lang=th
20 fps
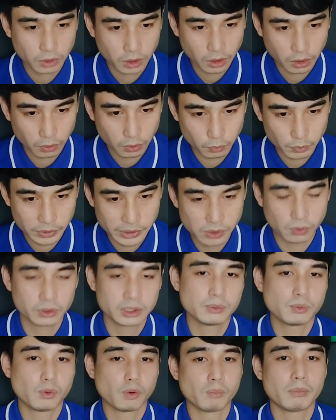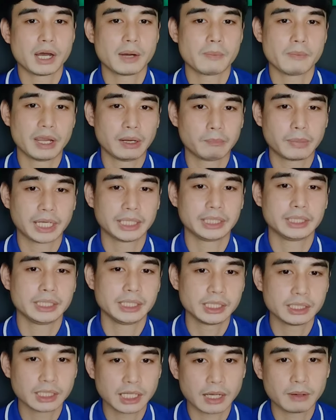วิดีโอที่ผมมาแบ่งปันนี้
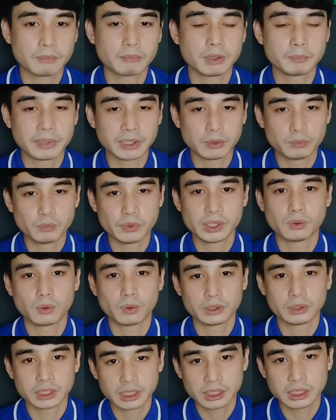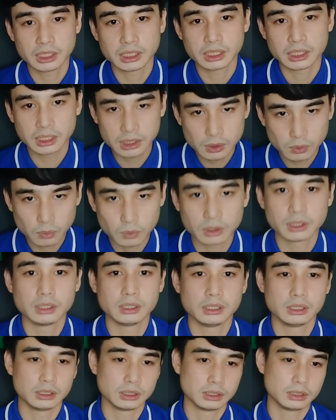นะครับมันเป็นวิดีโอที่ดีที่สุดห
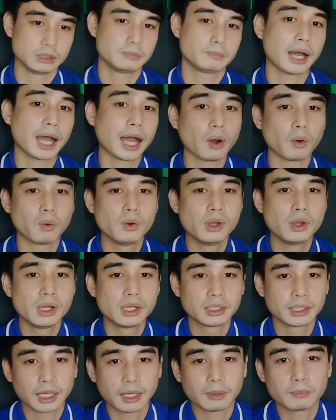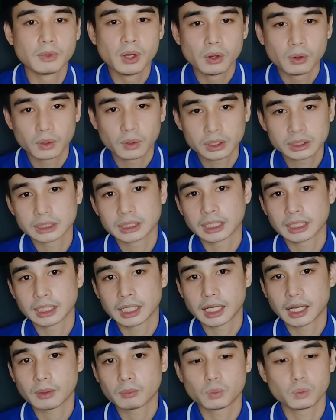รือเปล่านะครับเพราะฉะนั้นนะครับ
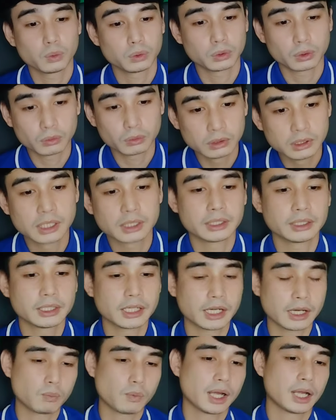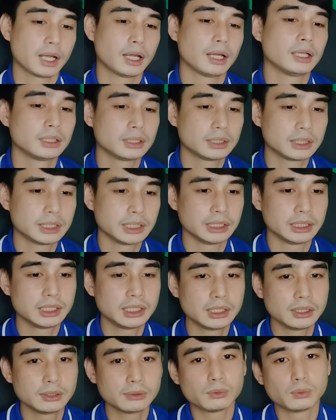คุณต้องเลือกแล้วนะครับว่าสิ่งที่
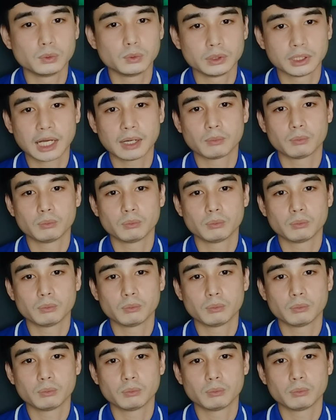คุณทำ